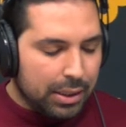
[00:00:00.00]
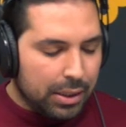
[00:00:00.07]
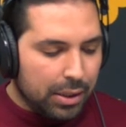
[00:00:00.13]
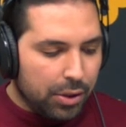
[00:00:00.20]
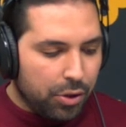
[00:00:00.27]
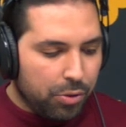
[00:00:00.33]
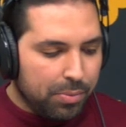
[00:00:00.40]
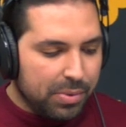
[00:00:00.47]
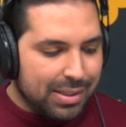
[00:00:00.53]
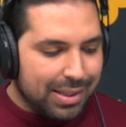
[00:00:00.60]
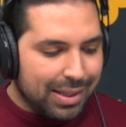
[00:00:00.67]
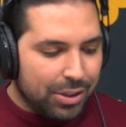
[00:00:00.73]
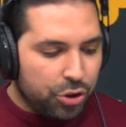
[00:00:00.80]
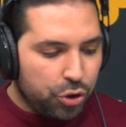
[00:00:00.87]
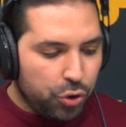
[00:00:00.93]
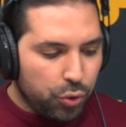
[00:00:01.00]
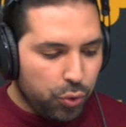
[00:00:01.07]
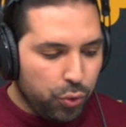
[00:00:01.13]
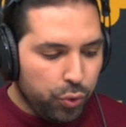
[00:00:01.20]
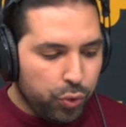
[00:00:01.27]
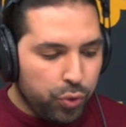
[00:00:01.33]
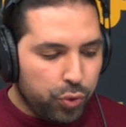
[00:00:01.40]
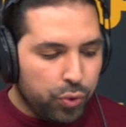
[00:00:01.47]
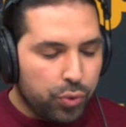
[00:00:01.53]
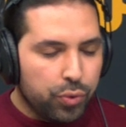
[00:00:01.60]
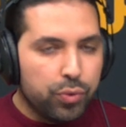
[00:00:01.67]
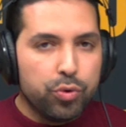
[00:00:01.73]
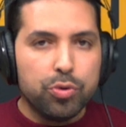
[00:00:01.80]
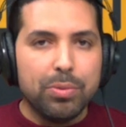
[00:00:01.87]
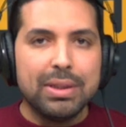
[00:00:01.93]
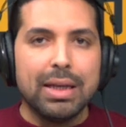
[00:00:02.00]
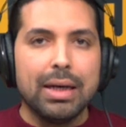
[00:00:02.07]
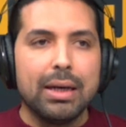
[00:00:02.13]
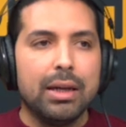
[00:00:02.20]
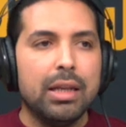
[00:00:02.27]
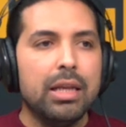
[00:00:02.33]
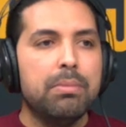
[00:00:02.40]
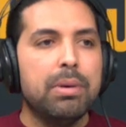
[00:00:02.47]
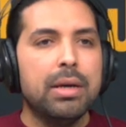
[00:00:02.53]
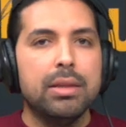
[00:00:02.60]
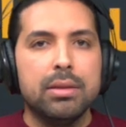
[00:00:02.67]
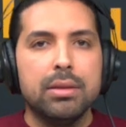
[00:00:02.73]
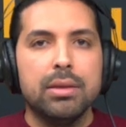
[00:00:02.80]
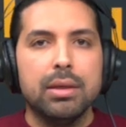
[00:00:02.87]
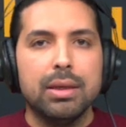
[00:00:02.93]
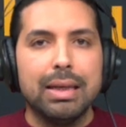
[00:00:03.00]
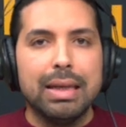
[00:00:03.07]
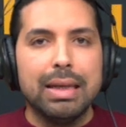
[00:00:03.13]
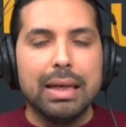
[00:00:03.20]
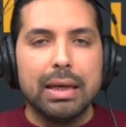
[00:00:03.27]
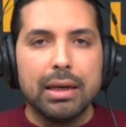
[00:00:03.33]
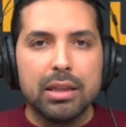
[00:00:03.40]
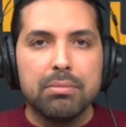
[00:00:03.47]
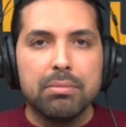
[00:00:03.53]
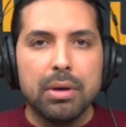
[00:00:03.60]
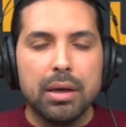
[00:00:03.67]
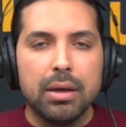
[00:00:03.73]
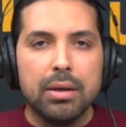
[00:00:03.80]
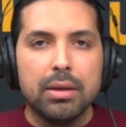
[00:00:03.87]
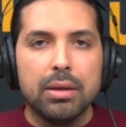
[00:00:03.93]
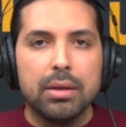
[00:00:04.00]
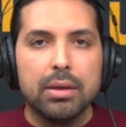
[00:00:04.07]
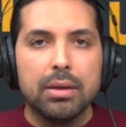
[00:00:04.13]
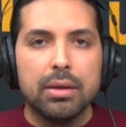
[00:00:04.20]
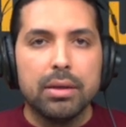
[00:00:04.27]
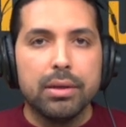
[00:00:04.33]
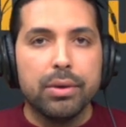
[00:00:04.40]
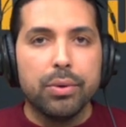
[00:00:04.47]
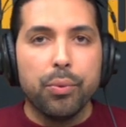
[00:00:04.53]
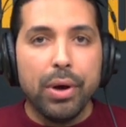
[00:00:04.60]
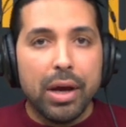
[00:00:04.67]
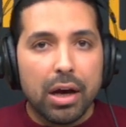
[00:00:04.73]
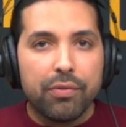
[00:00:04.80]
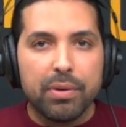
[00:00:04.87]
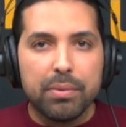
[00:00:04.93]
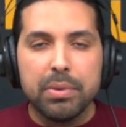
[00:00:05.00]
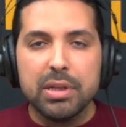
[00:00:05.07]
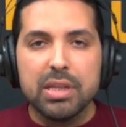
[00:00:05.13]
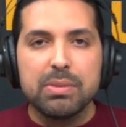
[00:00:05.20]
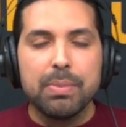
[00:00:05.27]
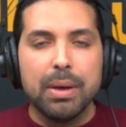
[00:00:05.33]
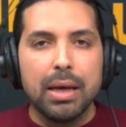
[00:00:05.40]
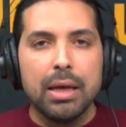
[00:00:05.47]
15 أوت وانتم تقريبا الخدمة آه، واقفة بالنسبة